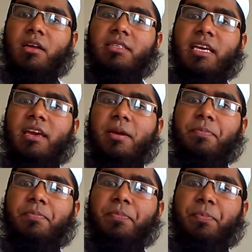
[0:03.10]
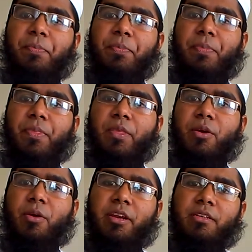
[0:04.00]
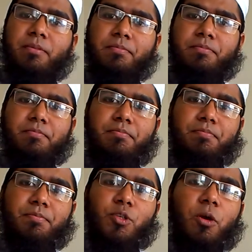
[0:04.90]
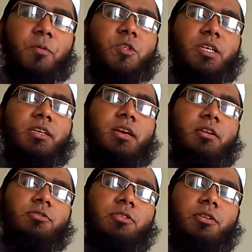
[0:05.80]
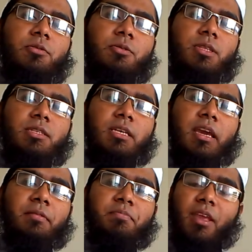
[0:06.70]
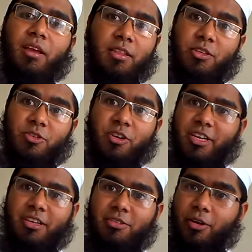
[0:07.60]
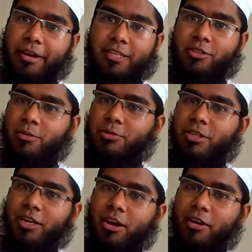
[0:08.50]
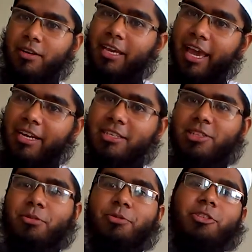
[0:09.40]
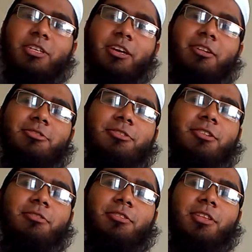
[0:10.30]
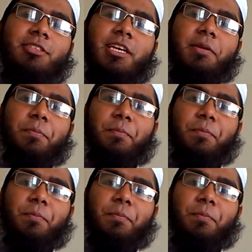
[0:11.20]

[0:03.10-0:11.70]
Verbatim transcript: আজকে কয়েকটা সমস্যা নিয়ে আলোচনা করতে চাই না সরি কয়েকটা সমস্যা না অনলি একটা সমস্যা নিয়ে আলোচনা করতে চাই